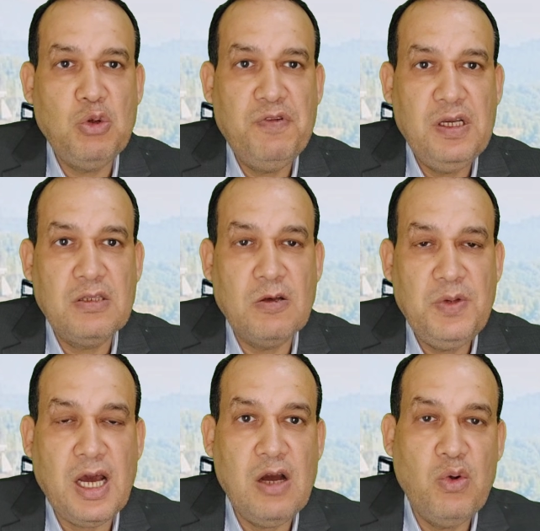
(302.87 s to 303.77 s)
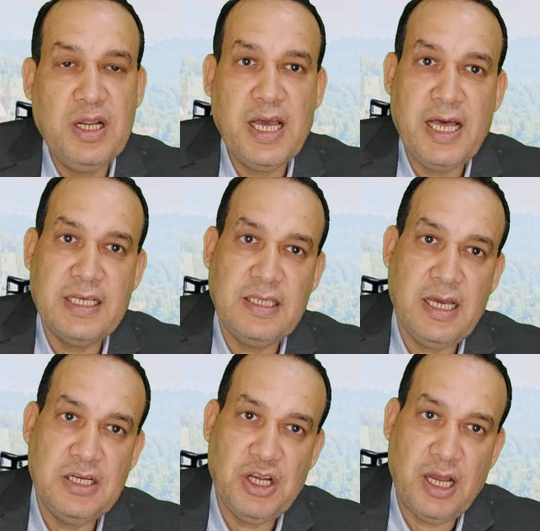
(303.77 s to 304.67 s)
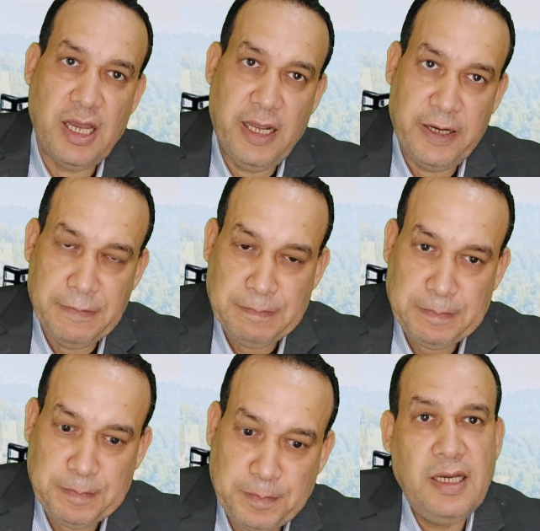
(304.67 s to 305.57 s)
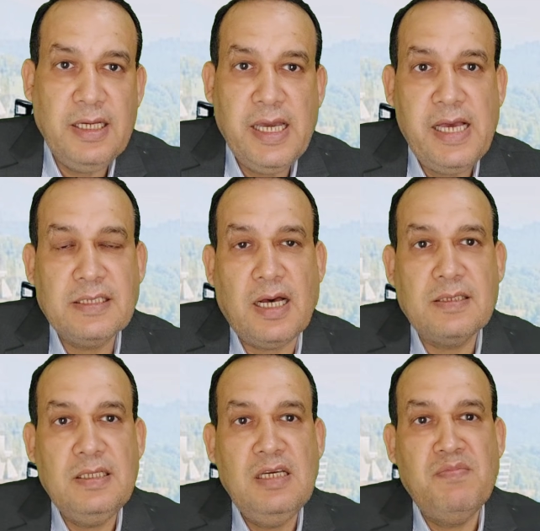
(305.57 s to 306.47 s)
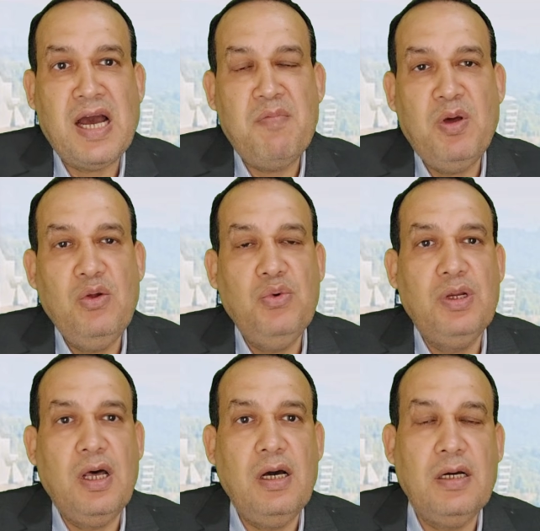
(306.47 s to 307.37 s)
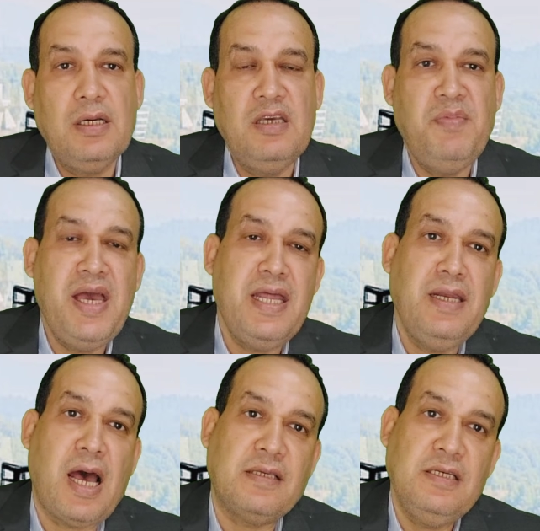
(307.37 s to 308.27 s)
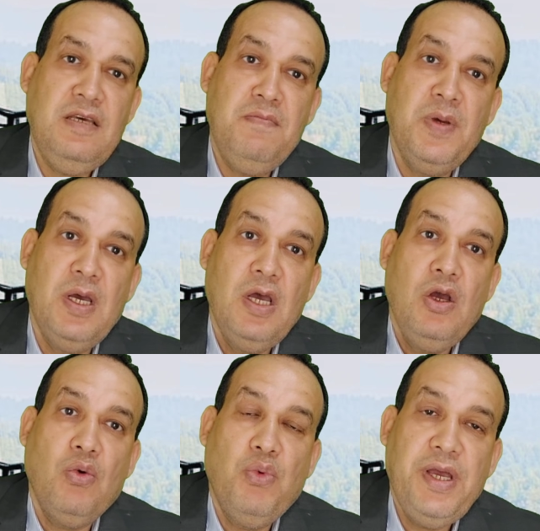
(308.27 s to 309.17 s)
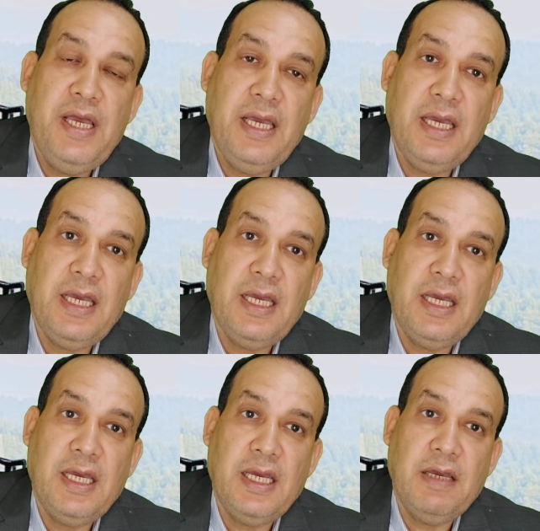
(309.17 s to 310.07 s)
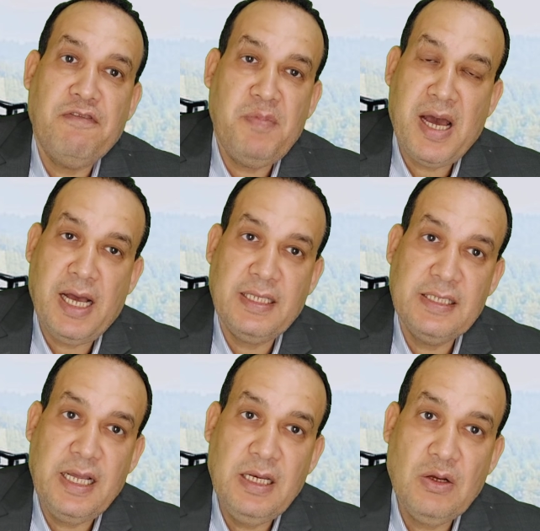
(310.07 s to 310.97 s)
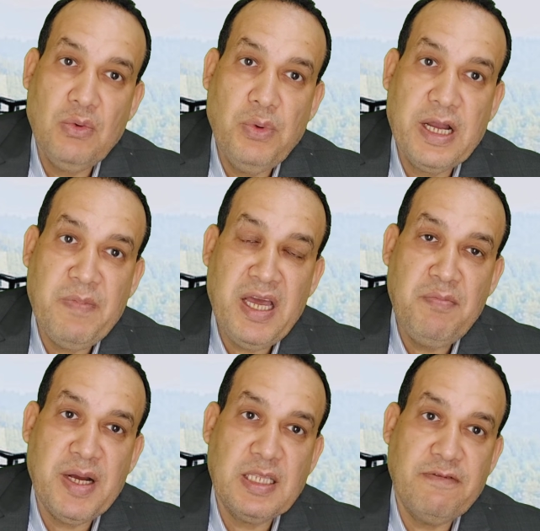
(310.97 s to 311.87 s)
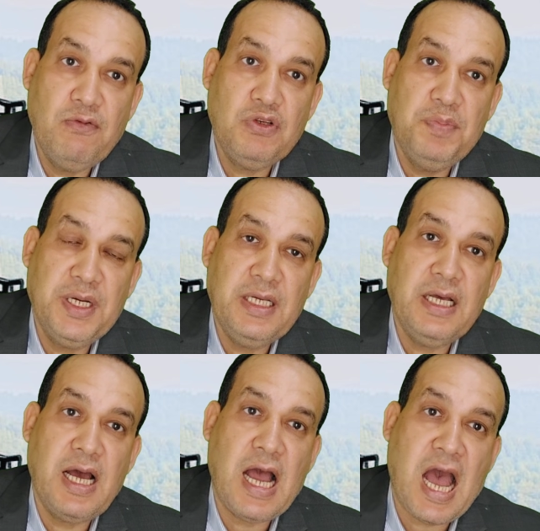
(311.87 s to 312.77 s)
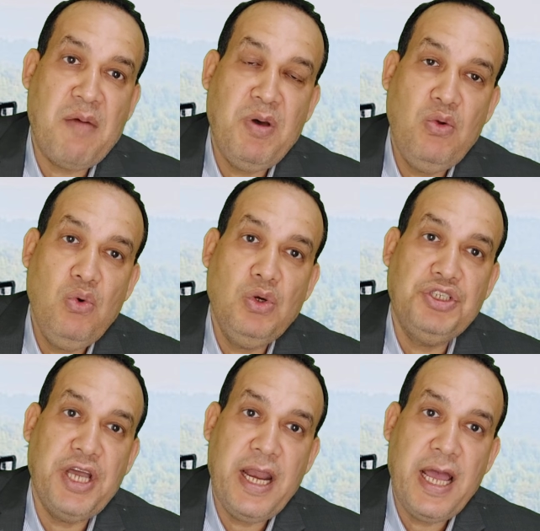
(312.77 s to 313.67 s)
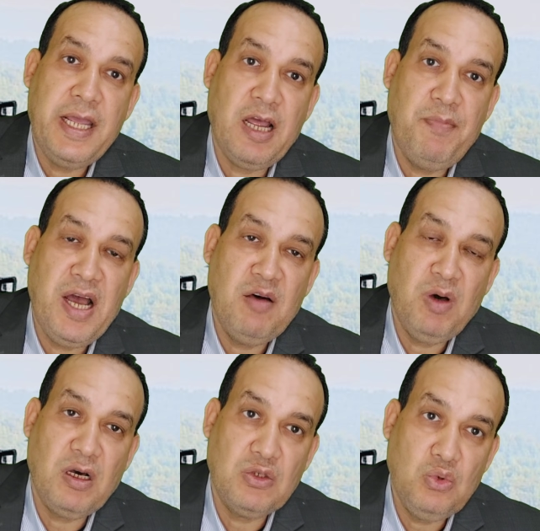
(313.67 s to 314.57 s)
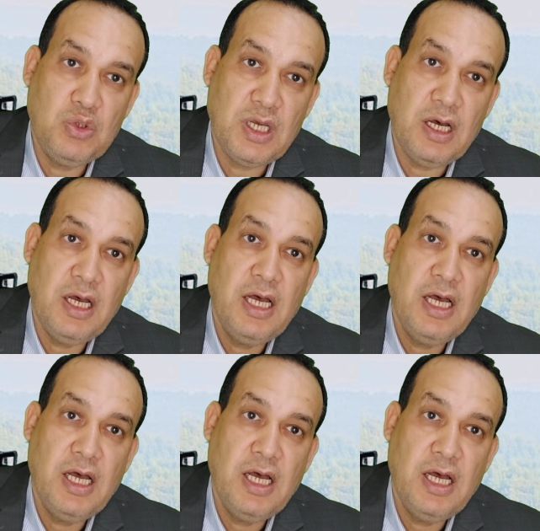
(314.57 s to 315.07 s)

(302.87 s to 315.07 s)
في الطبيعة والجهاز ده شغال إنجاز عظيم عمله الأخ إيمان عظيم وفي آه، معهد سلك وكمان ما اكتفوش بكده عملوا شرايح بقى مخصوصة